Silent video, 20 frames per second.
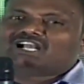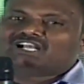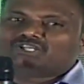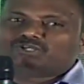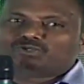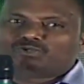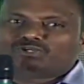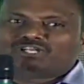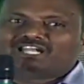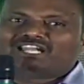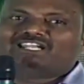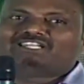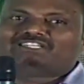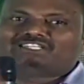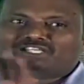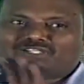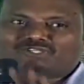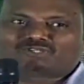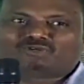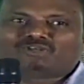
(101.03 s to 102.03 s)
అనుగుణాన్ని
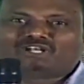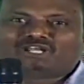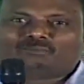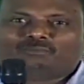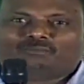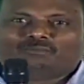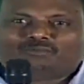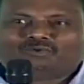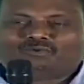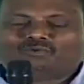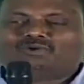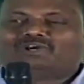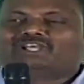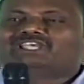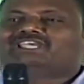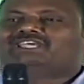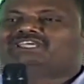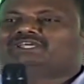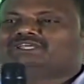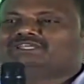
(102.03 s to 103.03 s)
తెలుసుకున్నాం
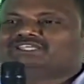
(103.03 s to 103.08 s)
ఓకే